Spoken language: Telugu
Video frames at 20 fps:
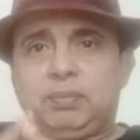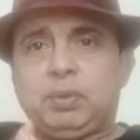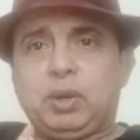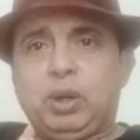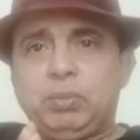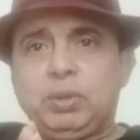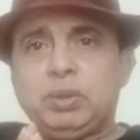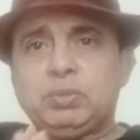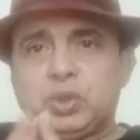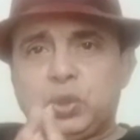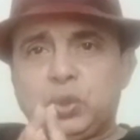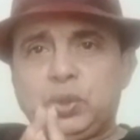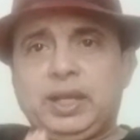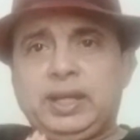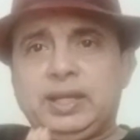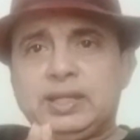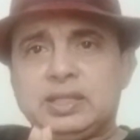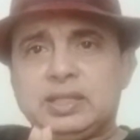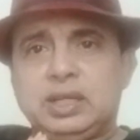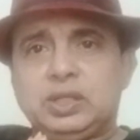ప్రాబ్లమ్స్
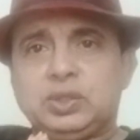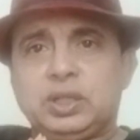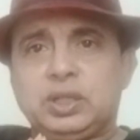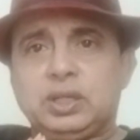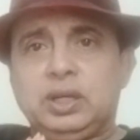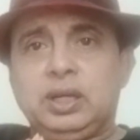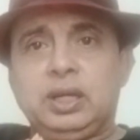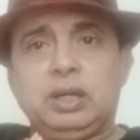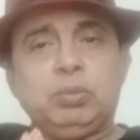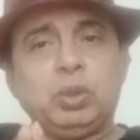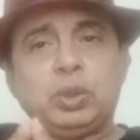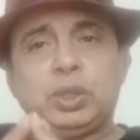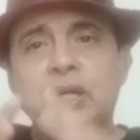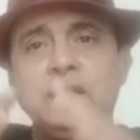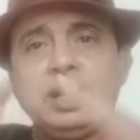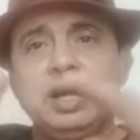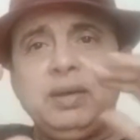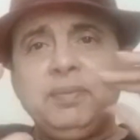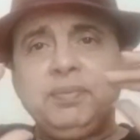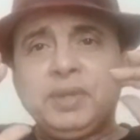ఉన్నాయి అసలు యాక్చువల్గా అండ్
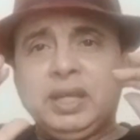ముఖ్యంగా